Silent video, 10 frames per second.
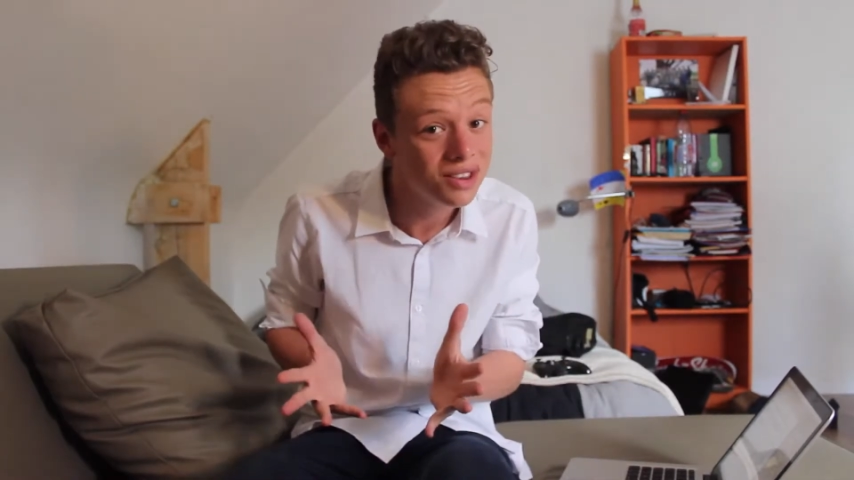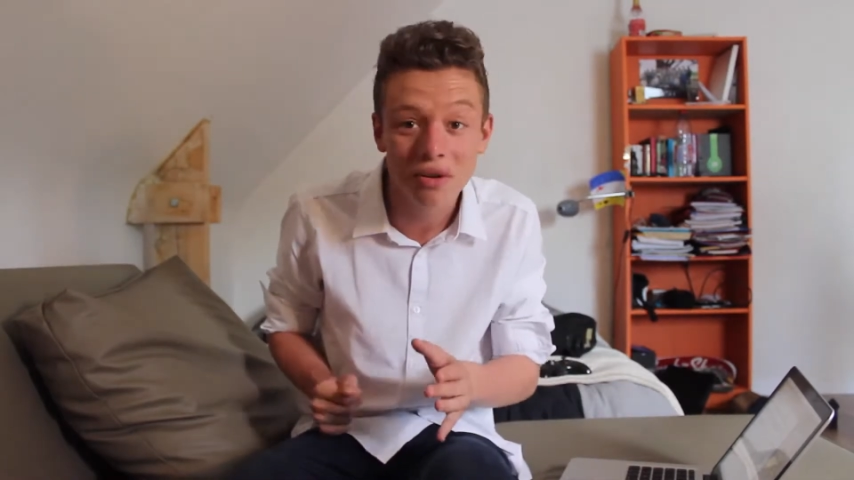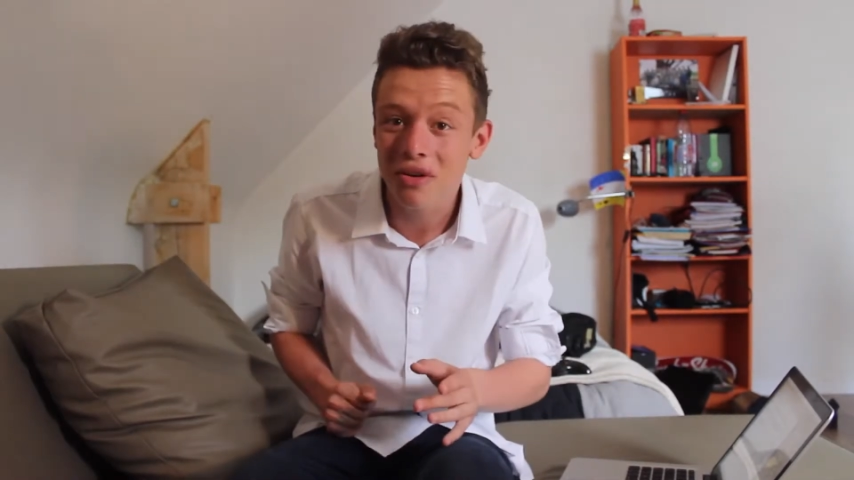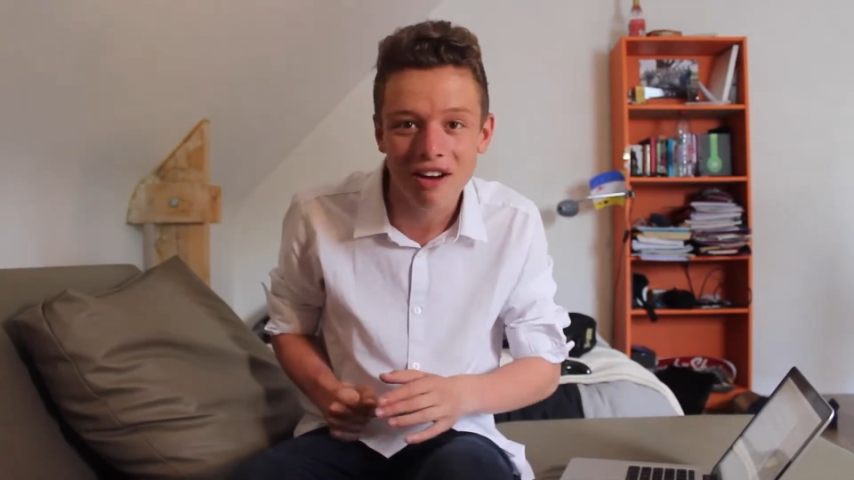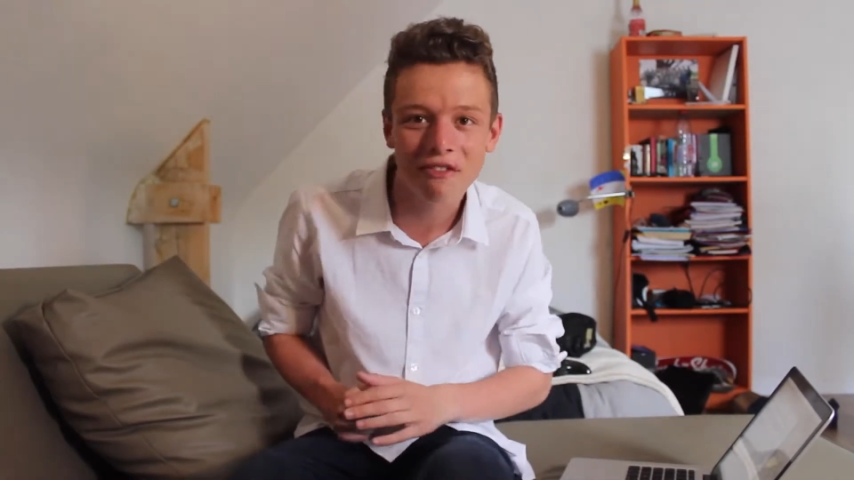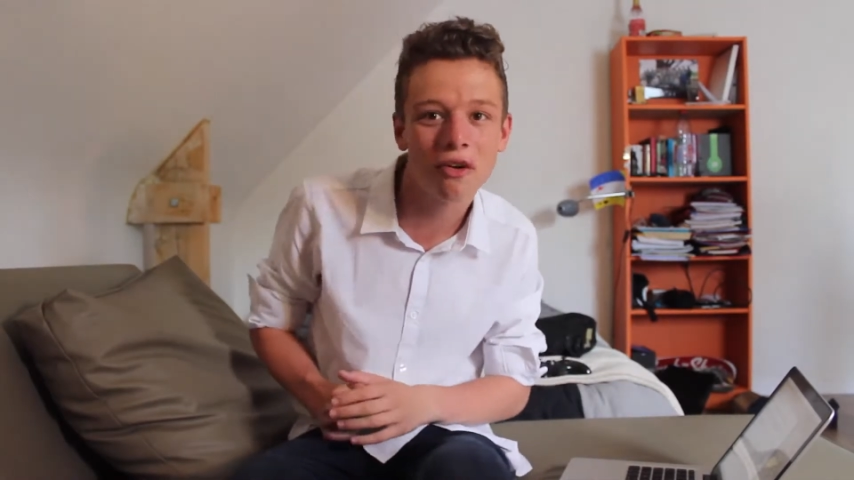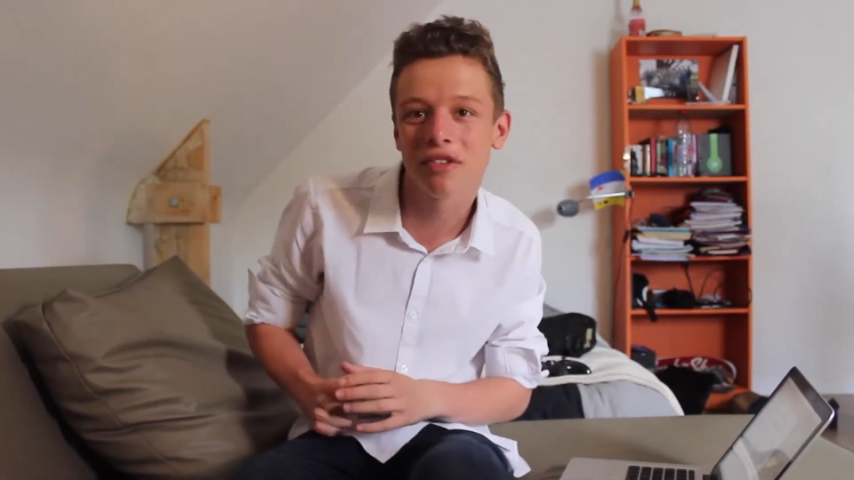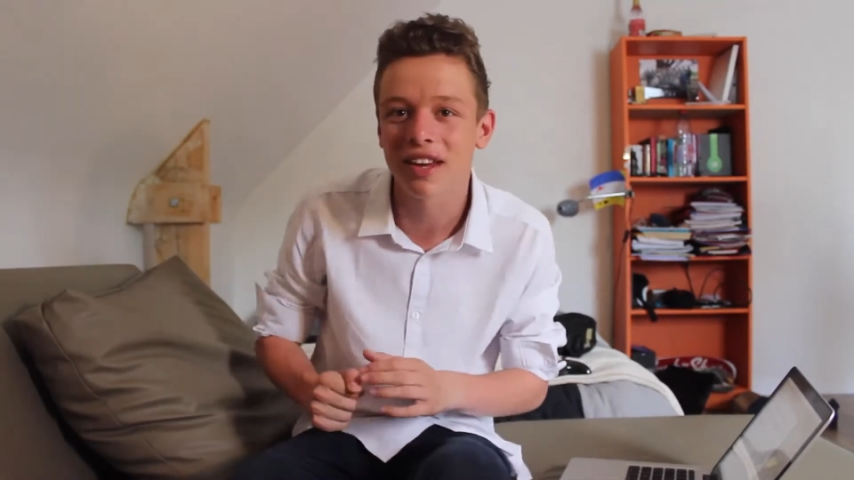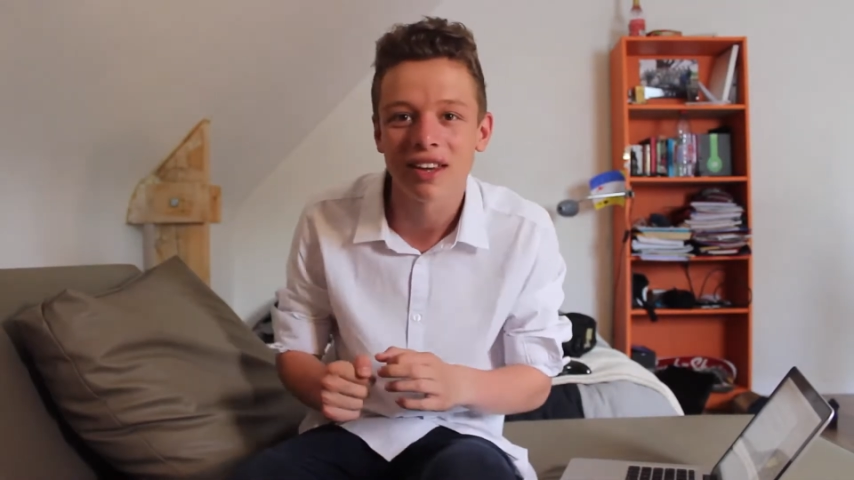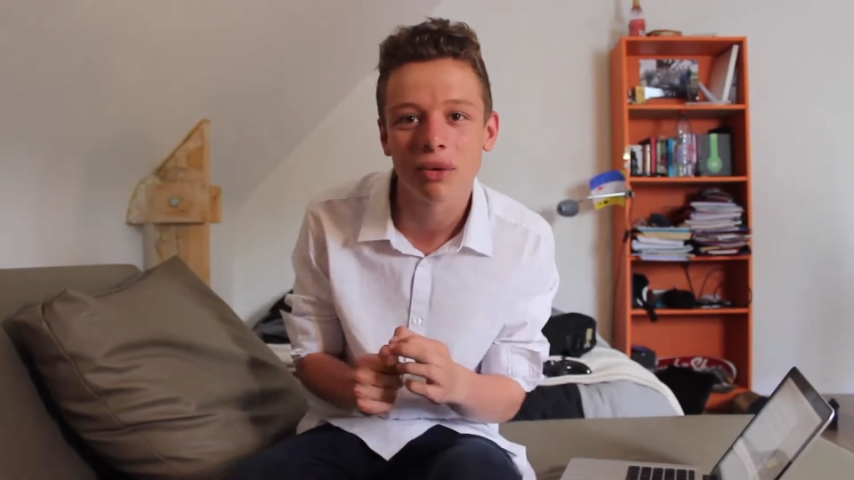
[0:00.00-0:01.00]
de La
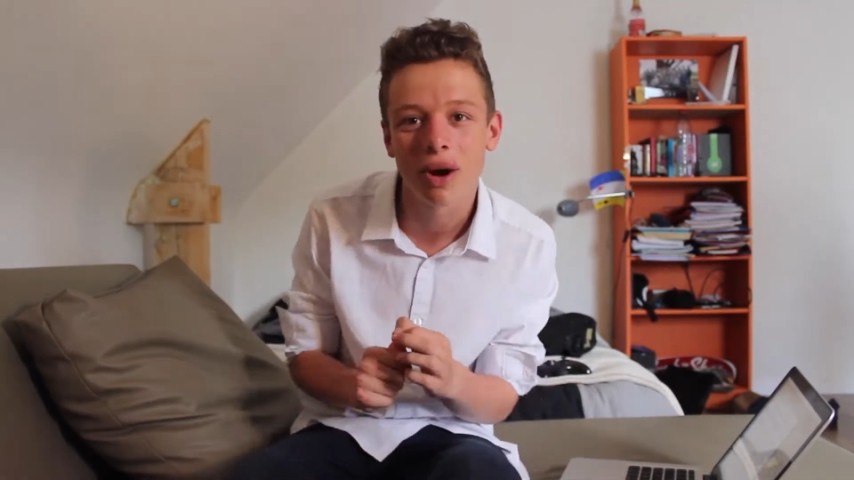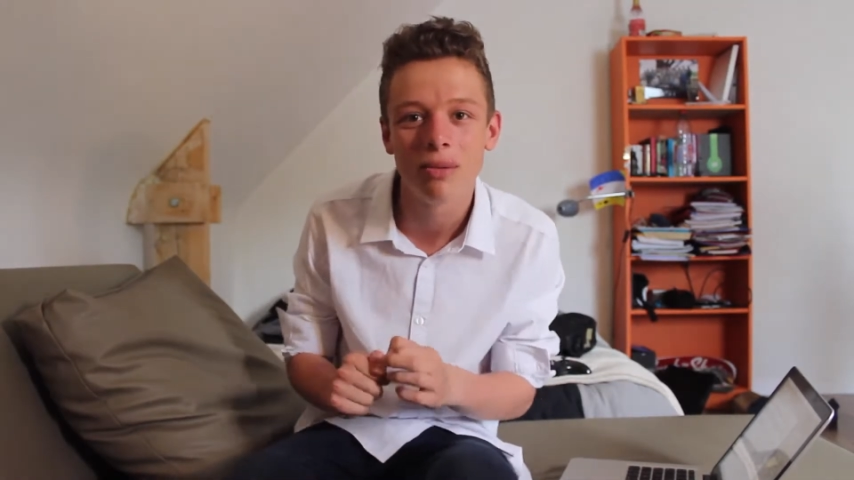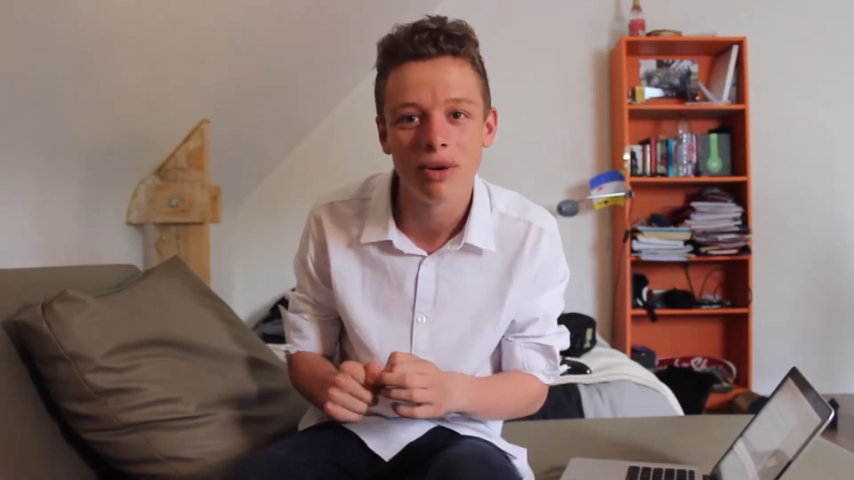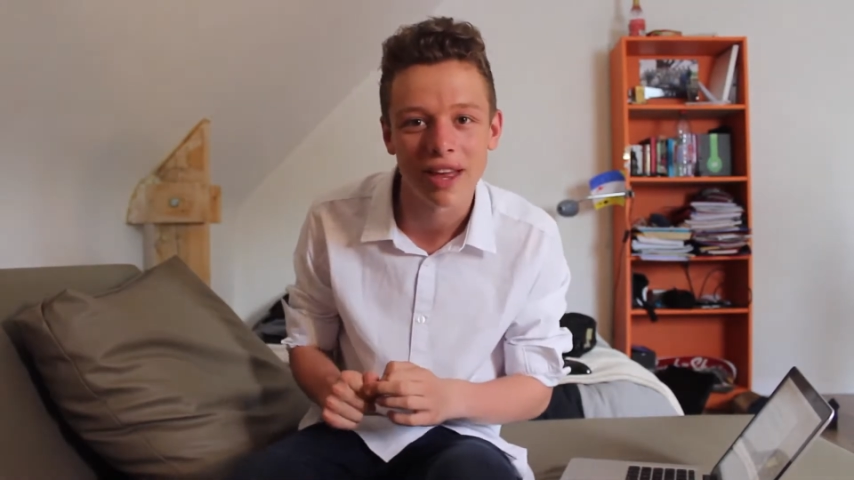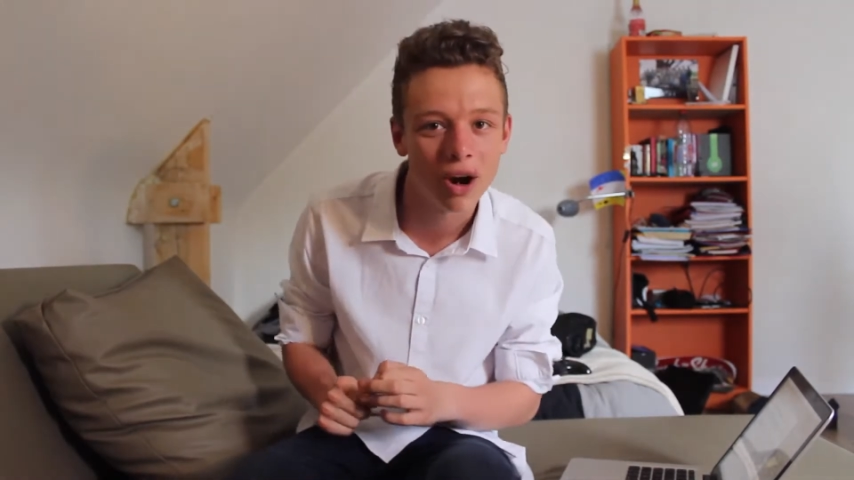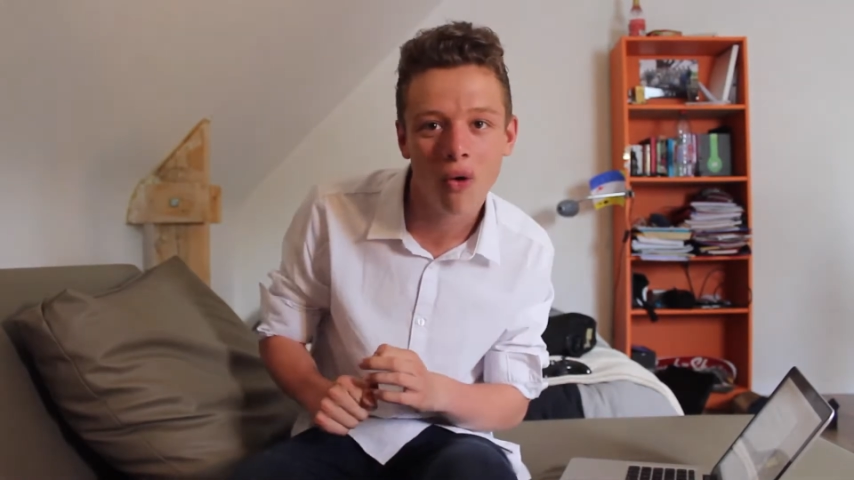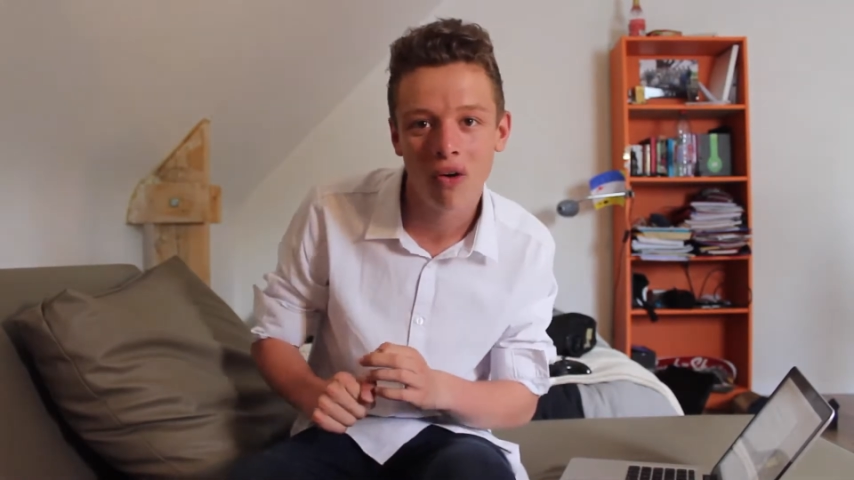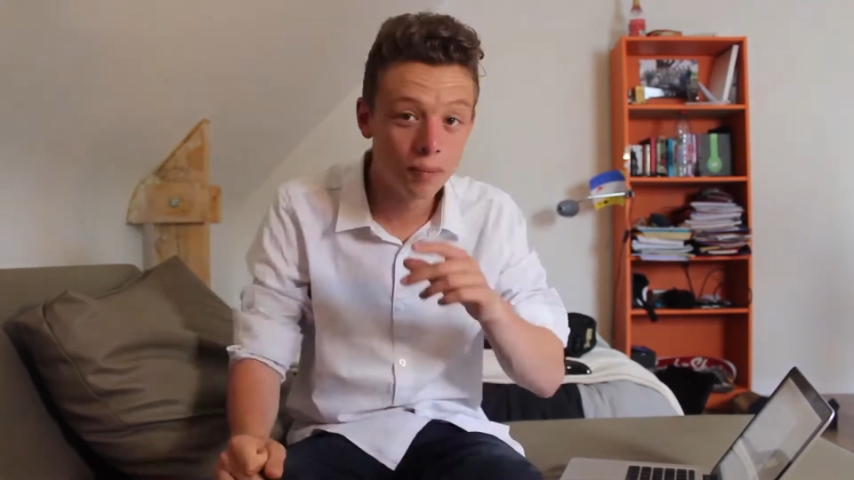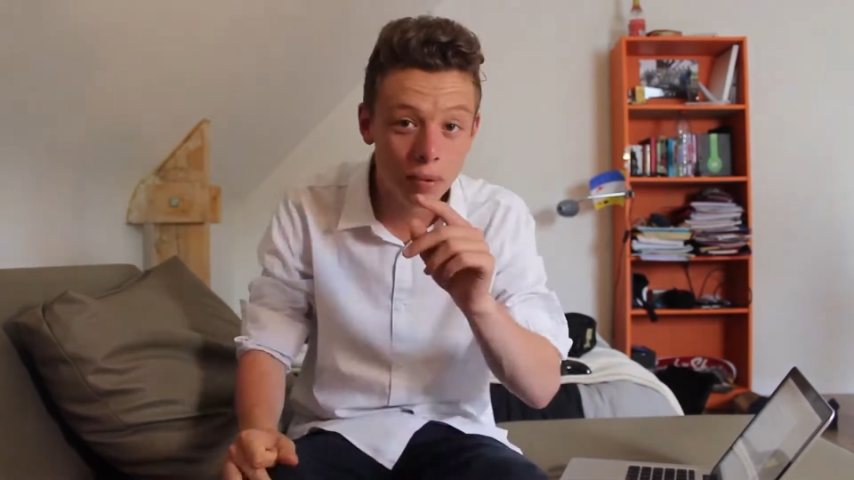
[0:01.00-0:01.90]
France a incroyable talent.